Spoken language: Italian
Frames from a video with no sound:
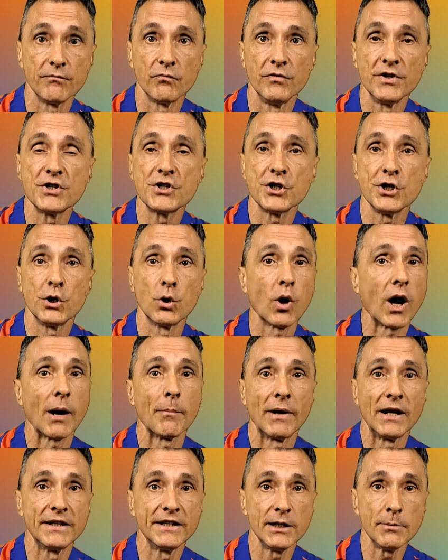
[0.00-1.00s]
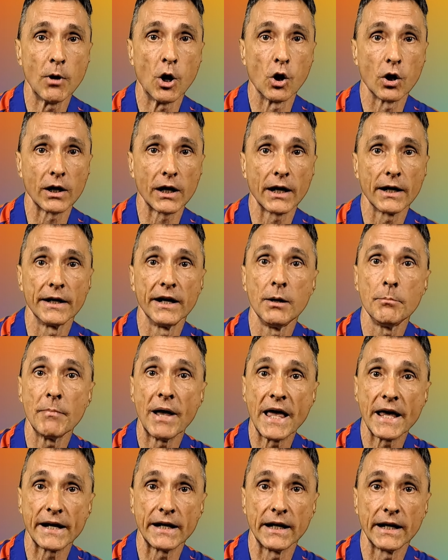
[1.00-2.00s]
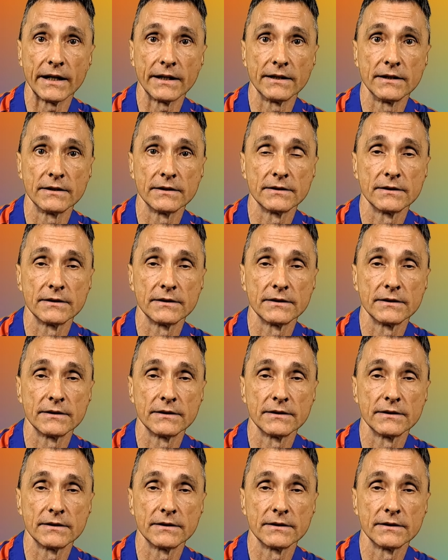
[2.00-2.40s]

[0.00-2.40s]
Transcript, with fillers: vicino a Baltimora, nel Maryland.